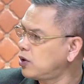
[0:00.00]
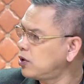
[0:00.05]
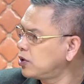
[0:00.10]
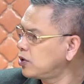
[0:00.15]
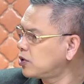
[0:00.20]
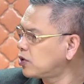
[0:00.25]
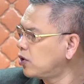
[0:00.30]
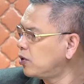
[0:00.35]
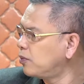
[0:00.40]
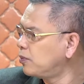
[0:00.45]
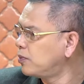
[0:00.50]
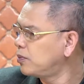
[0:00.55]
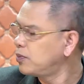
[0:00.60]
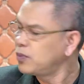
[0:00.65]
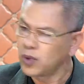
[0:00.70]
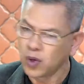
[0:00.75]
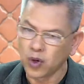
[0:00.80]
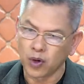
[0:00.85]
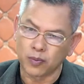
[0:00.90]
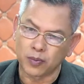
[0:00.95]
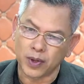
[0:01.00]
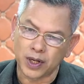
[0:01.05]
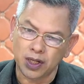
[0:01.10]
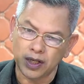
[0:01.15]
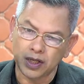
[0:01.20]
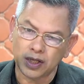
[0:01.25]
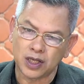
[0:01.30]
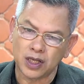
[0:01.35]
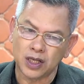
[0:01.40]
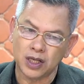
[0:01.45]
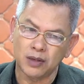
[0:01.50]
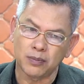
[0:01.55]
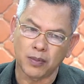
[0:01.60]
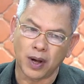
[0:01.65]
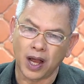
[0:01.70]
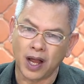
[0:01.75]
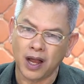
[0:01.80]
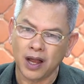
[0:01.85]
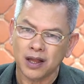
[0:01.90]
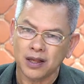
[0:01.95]
นตมหล่นไปในขี้ห
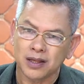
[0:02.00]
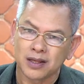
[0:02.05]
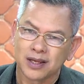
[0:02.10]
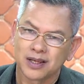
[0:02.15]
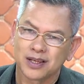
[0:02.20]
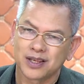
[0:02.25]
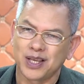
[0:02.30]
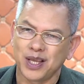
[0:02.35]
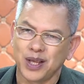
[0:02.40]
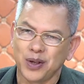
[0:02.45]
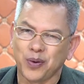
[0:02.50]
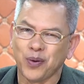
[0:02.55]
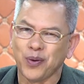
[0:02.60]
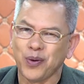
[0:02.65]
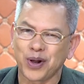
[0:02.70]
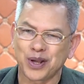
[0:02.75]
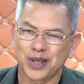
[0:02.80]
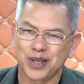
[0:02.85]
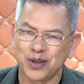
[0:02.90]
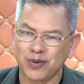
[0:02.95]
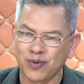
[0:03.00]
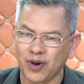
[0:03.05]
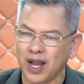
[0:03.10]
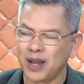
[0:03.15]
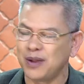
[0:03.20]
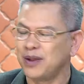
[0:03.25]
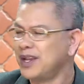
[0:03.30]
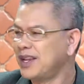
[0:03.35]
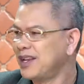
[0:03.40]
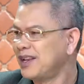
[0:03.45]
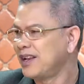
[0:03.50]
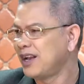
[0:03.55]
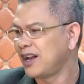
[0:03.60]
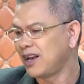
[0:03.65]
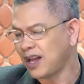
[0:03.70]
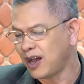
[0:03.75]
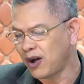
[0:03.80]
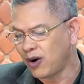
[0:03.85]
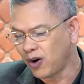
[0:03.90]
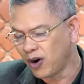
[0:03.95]
มาขี้หัวขี้ควาย
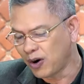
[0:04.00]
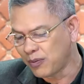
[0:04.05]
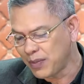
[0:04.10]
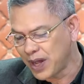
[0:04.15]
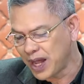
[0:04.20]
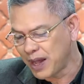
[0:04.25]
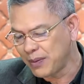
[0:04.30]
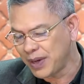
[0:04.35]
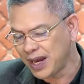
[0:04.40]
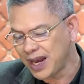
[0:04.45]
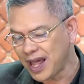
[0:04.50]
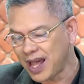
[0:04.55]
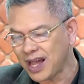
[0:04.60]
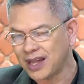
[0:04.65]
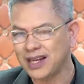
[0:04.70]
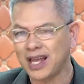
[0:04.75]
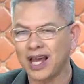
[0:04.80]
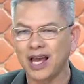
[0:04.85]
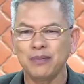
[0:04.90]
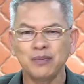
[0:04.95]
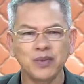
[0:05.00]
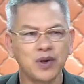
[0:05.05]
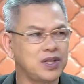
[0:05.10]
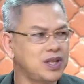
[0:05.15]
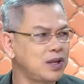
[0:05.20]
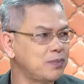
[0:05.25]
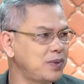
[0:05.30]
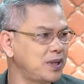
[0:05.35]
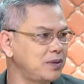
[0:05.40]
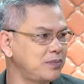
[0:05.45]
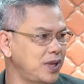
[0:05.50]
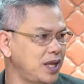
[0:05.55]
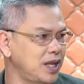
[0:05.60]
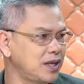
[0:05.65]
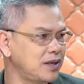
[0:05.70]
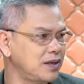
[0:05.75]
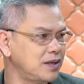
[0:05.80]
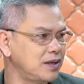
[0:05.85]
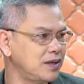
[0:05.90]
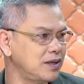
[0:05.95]
เอาออกมามาล้างน้ำก็ยังเป็นเพ
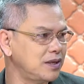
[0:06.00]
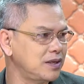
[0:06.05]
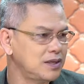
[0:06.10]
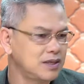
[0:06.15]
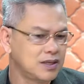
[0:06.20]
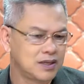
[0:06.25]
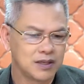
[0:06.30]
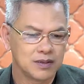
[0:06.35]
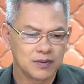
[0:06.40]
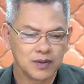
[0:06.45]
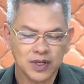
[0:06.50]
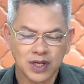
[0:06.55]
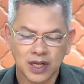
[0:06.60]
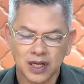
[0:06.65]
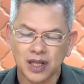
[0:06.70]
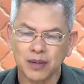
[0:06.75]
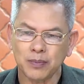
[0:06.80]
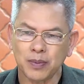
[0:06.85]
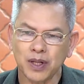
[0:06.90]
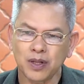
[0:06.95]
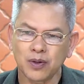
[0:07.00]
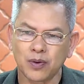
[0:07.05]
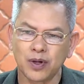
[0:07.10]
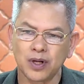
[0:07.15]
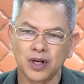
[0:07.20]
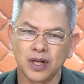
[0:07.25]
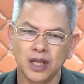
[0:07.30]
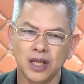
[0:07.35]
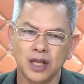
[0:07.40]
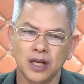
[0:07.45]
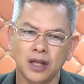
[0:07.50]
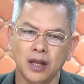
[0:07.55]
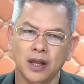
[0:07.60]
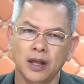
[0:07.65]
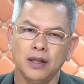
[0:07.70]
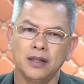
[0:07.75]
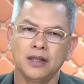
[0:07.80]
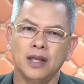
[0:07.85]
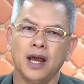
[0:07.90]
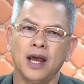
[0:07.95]
ชรอยู่ เพราะฉะนั้นเนี่ยเป็นคนดีเนี่ย
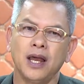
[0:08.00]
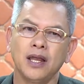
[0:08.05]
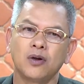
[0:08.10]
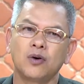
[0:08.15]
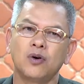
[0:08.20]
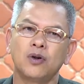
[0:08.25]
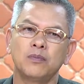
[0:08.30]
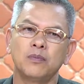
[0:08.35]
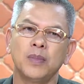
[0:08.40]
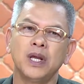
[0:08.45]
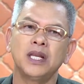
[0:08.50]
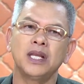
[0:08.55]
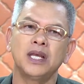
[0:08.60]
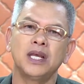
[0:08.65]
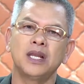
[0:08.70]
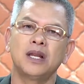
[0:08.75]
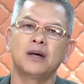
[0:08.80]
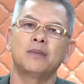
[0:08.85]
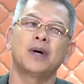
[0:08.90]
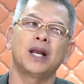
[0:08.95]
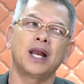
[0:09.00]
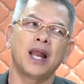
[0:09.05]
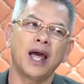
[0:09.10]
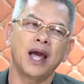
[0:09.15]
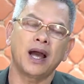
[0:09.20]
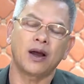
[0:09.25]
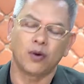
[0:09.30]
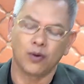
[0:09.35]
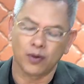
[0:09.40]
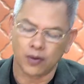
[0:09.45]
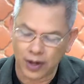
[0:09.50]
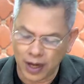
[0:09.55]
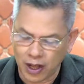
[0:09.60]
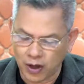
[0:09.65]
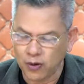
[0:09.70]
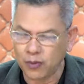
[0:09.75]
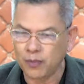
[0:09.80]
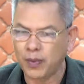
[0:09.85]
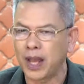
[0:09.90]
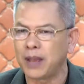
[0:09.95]
อย่าให้คนไม่ดีเนี่ยมาลากเรา
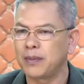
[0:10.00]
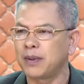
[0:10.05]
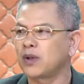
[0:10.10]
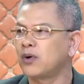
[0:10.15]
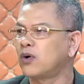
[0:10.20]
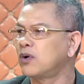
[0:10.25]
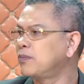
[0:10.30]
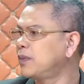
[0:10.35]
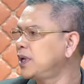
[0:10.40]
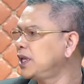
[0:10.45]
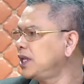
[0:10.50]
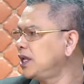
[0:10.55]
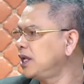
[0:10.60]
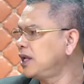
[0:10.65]
ไปเป็นคนไม่ดี